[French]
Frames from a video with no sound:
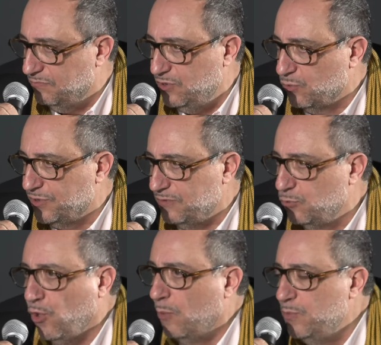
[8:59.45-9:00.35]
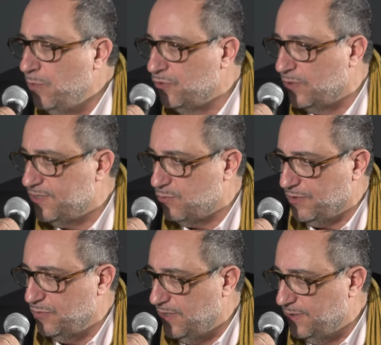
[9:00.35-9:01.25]
disons qu'il y a deux grands moments dans
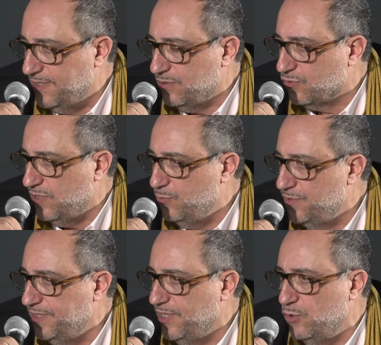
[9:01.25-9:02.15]
l'histoire de des sciences de la musique.